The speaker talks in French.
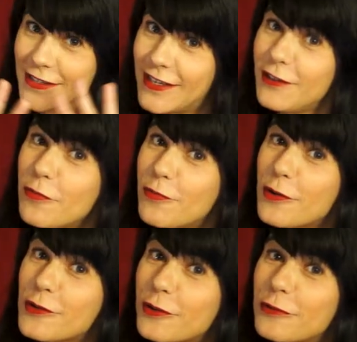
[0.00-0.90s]
C'est tout pour
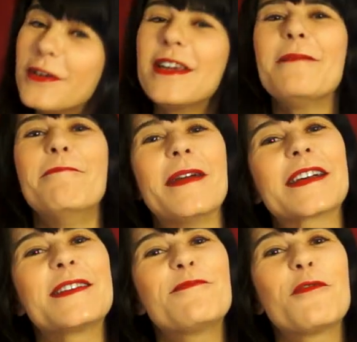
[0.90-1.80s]
aujourd'hui,
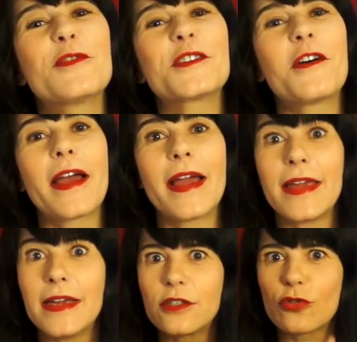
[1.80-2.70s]
merci pour vos
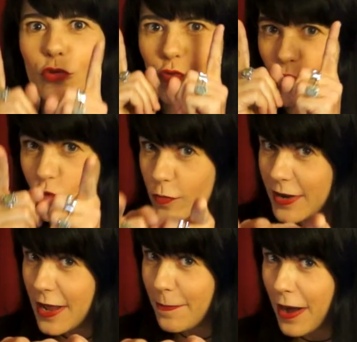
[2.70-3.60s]
oreilles et surtout n'oubliez